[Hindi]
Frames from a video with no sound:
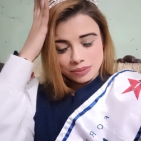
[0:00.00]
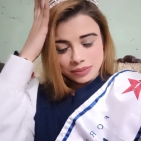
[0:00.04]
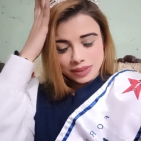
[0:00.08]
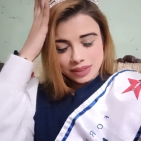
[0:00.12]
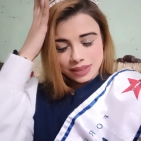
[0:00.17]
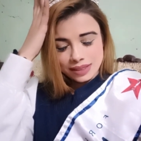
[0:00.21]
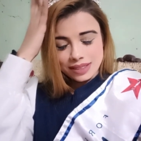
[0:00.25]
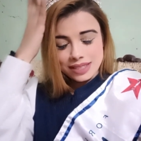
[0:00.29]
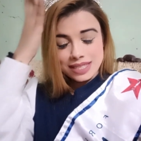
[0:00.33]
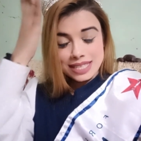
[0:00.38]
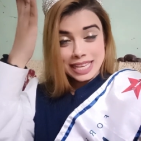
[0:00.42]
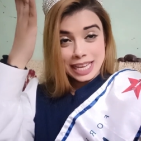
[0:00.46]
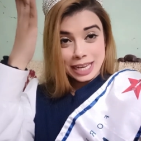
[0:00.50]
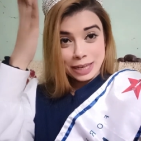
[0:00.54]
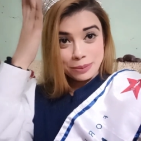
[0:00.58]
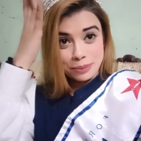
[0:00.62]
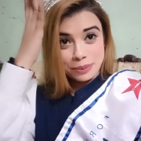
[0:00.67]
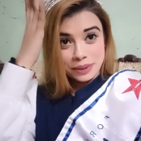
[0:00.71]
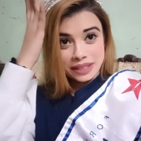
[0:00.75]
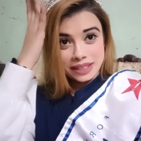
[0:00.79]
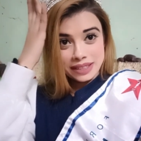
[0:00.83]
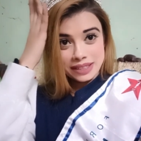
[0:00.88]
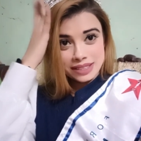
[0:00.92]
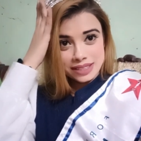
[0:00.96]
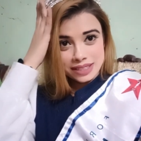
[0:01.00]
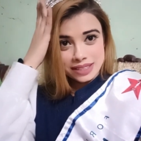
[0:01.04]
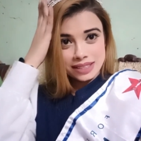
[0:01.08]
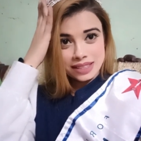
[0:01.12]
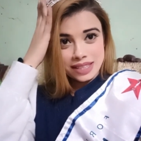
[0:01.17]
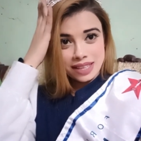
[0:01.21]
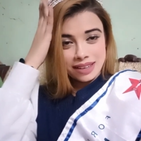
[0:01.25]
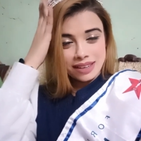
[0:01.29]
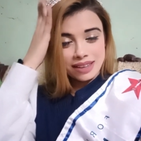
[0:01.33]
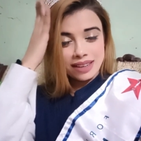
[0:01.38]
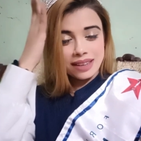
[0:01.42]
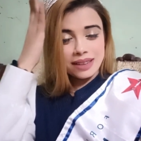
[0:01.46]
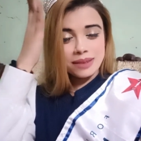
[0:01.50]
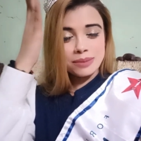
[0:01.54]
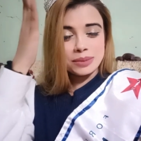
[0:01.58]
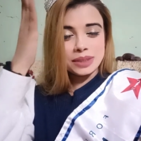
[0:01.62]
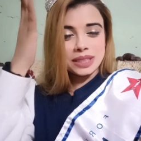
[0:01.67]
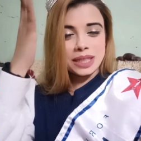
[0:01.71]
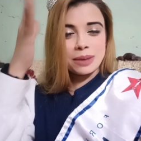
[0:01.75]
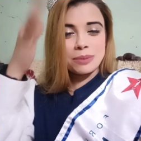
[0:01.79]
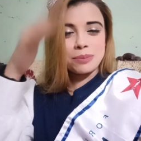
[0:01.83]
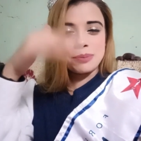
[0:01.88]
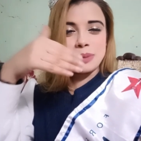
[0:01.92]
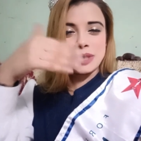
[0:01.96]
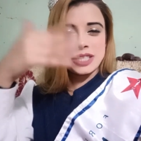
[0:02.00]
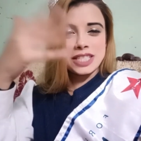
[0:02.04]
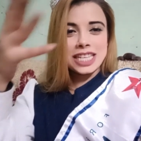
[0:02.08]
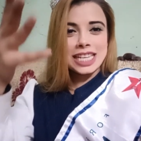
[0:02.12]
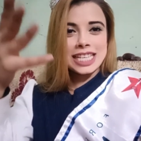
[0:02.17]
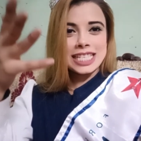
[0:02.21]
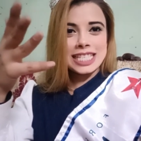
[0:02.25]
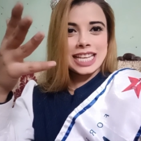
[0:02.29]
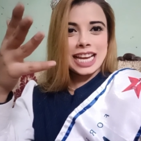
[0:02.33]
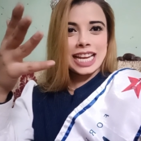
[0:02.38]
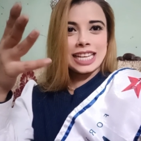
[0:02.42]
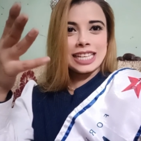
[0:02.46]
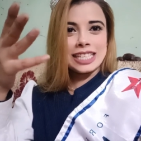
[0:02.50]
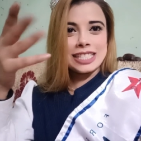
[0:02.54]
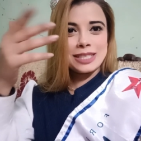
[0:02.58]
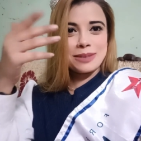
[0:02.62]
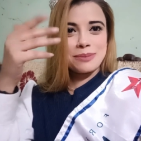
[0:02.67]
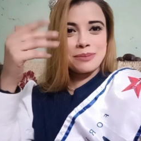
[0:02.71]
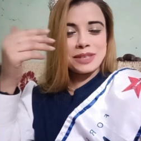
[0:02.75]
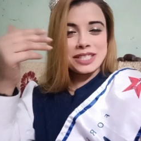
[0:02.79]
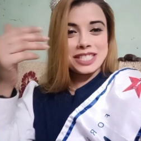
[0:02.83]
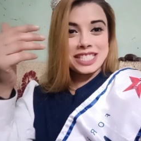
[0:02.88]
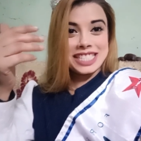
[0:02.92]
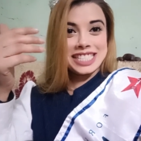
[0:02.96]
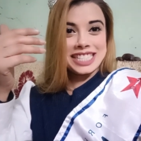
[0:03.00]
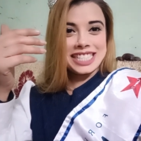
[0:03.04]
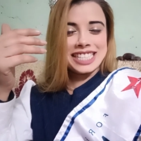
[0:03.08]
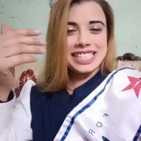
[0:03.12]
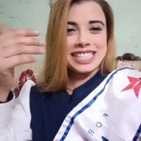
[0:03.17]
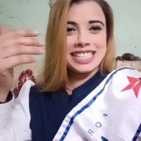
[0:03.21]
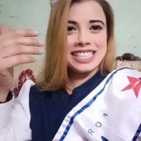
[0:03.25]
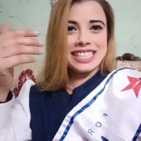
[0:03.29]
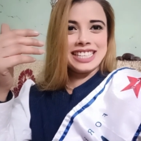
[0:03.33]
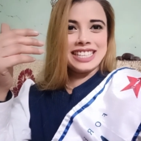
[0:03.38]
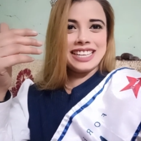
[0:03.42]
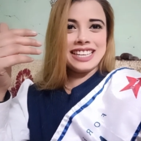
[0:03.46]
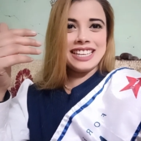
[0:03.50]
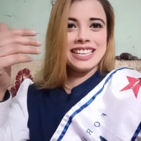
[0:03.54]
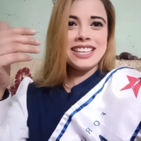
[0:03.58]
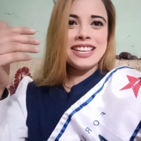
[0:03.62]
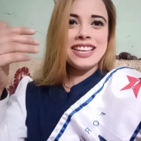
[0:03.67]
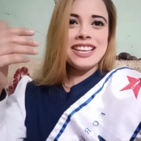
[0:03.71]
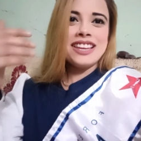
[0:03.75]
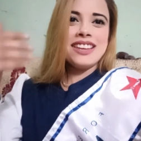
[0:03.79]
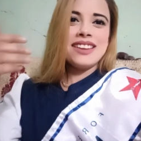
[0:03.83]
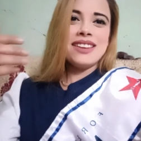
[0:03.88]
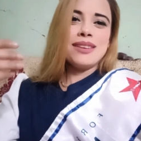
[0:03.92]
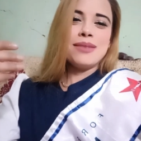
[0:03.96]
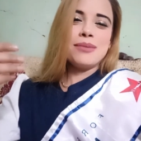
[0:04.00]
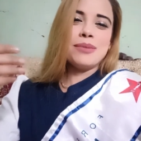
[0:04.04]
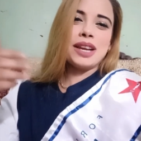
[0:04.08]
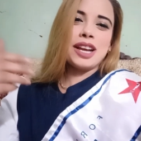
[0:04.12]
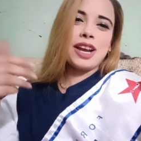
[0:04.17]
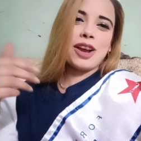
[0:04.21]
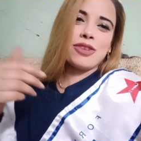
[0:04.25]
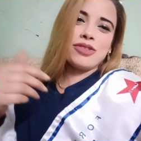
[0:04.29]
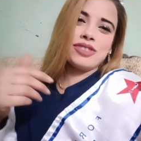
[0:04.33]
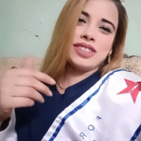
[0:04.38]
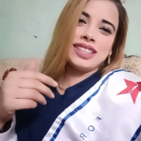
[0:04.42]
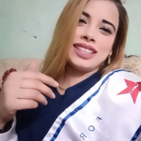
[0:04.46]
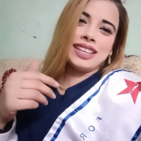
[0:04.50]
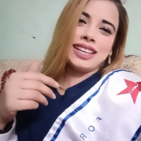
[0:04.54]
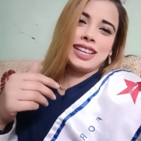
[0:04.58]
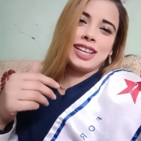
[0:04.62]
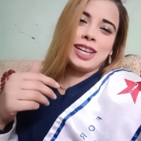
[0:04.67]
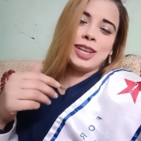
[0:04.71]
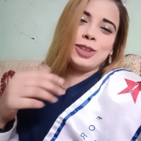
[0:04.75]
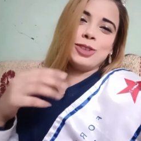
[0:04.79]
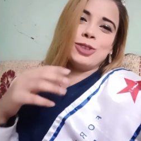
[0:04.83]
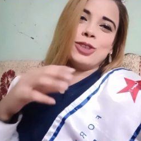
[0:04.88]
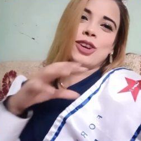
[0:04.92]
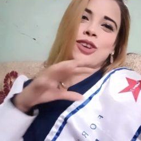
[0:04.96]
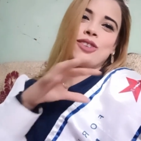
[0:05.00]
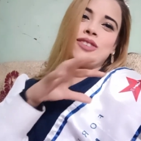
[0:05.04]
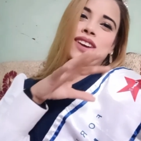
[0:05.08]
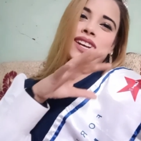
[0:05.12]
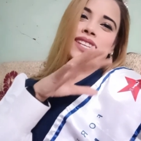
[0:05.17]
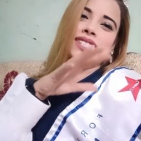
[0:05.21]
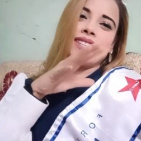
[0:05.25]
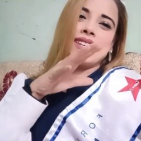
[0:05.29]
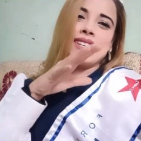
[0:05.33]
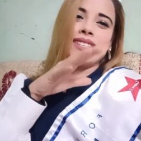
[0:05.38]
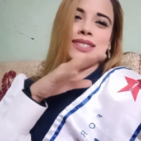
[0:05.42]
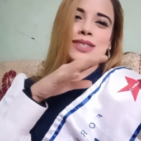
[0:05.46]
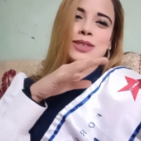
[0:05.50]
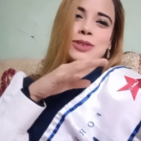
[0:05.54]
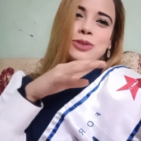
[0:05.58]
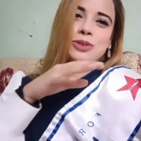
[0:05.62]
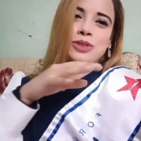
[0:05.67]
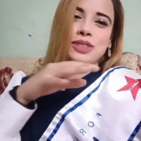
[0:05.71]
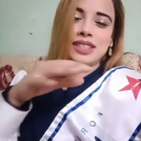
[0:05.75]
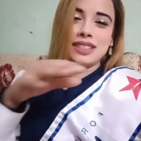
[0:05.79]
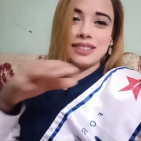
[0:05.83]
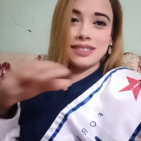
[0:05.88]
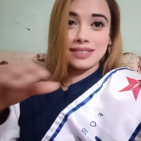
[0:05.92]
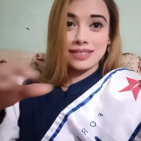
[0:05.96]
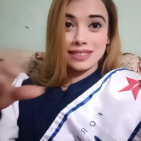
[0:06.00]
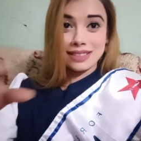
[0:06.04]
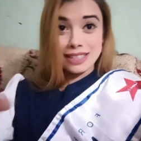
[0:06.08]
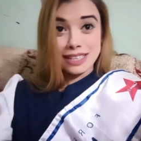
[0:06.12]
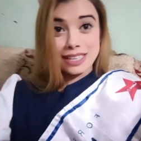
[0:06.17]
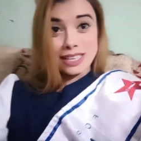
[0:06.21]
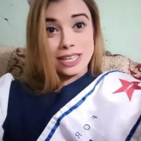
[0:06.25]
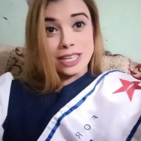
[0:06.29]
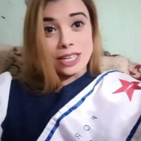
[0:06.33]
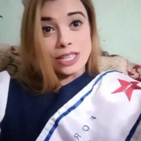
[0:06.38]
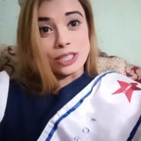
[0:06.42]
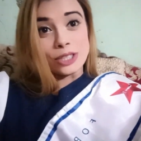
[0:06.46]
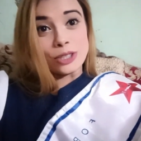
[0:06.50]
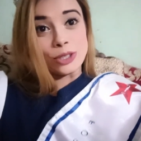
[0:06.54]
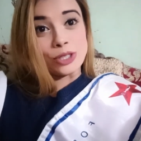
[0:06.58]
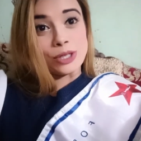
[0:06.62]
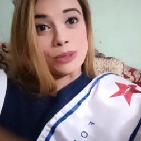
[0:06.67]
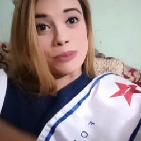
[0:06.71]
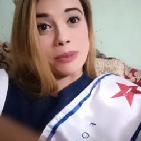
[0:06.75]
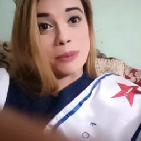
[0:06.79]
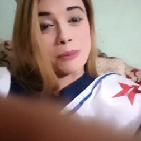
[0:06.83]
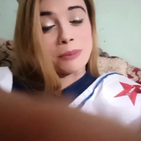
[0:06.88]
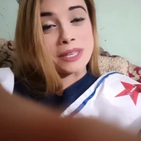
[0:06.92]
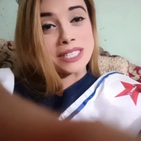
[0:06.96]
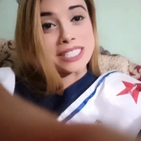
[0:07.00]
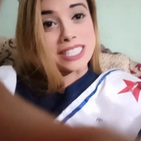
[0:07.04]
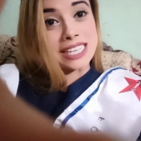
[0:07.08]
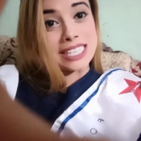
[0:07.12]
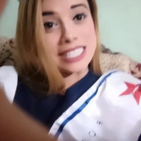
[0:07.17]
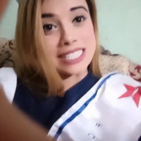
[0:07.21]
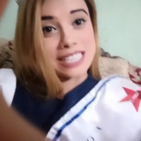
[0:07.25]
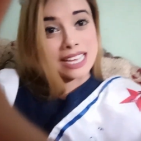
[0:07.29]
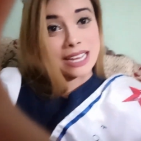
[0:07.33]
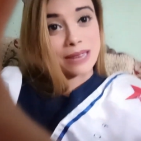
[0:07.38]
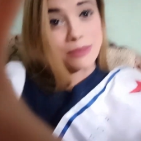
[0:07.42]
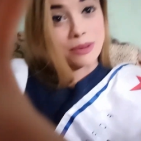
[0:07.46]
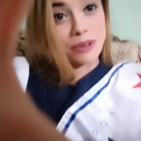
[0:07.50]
सेलिब्रेट था मतलब पिछले साल जब मैं जीती थी ये मैं काफ़ी थक गई तो आवाज़ ऐसी हो रही है तो जब मैं पिछले साल में